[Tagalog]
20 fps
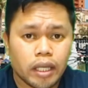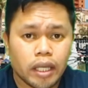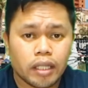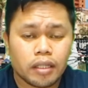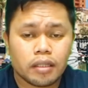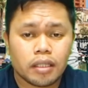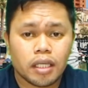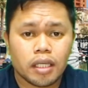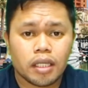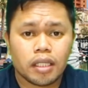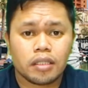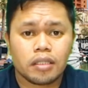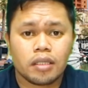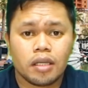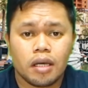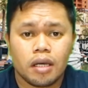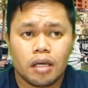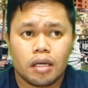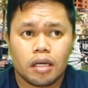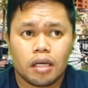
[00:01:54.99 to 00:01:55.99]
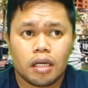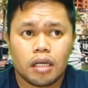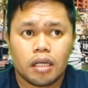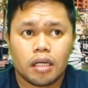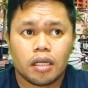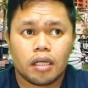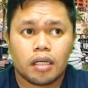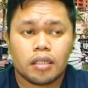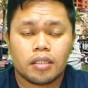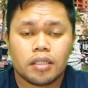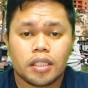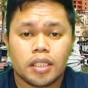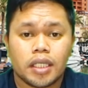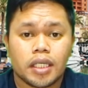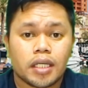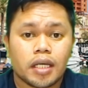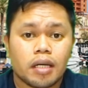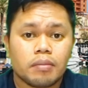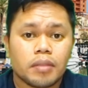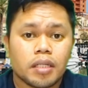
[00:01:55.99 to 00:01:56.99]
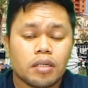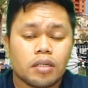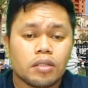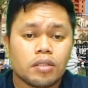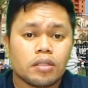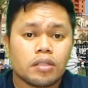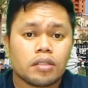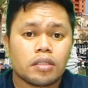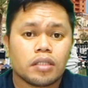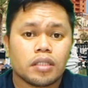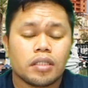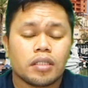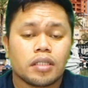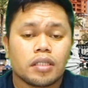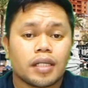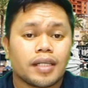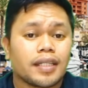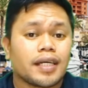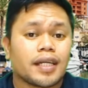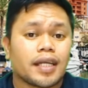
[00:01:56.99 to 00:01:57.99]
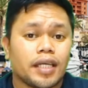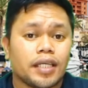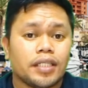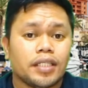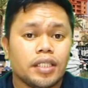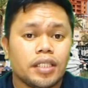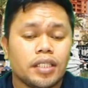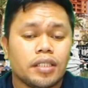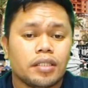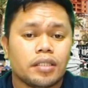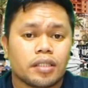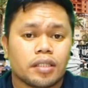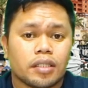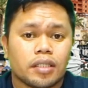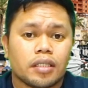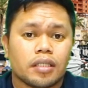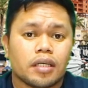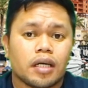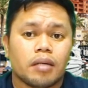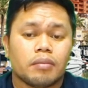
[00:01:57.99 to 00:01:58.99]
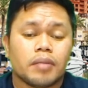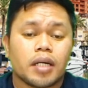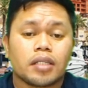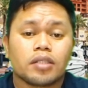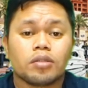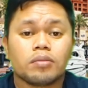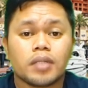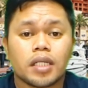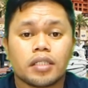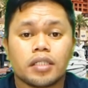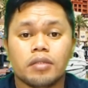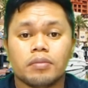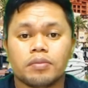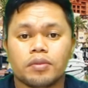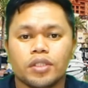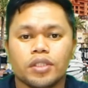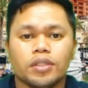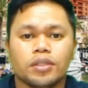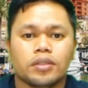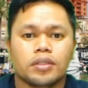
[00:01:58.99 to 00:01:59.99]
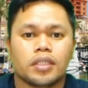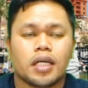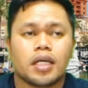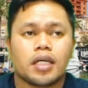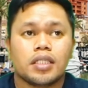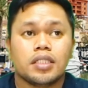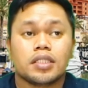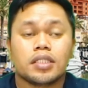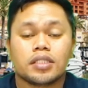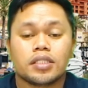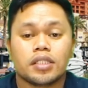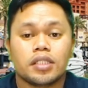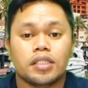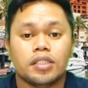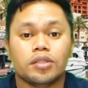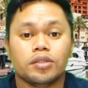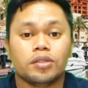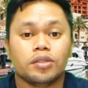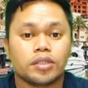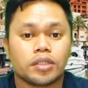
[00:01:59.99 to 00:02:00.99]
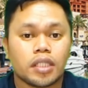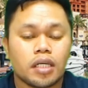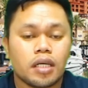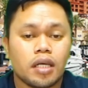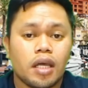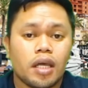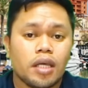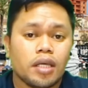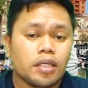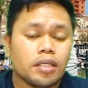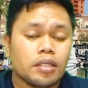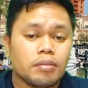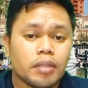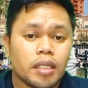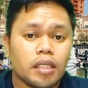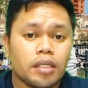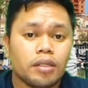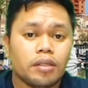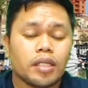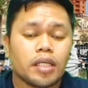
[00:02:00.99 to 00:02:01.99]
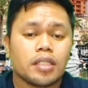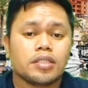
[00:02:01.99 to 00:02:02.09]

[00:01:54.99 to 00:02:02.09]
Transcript: And then uh, ikama or Qatar ID. Back to back din po yon na isi-send nyo dun sa email yun.